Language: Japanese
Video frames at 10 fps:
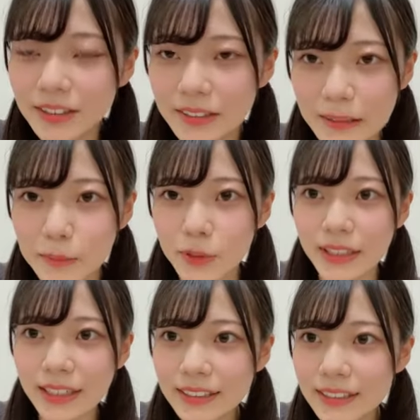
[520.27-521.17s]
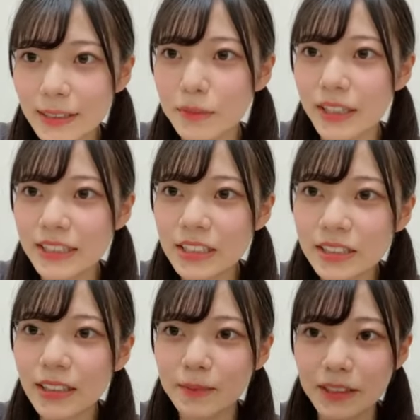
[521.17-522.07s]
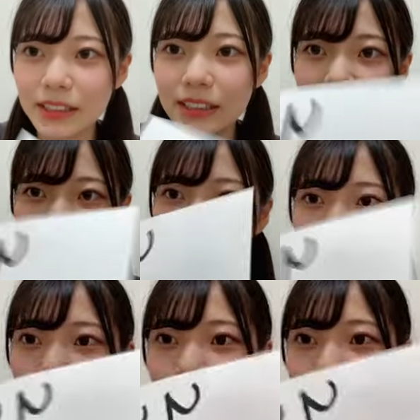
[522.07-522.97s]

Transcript: 当にもう何回も何十回も聞いてて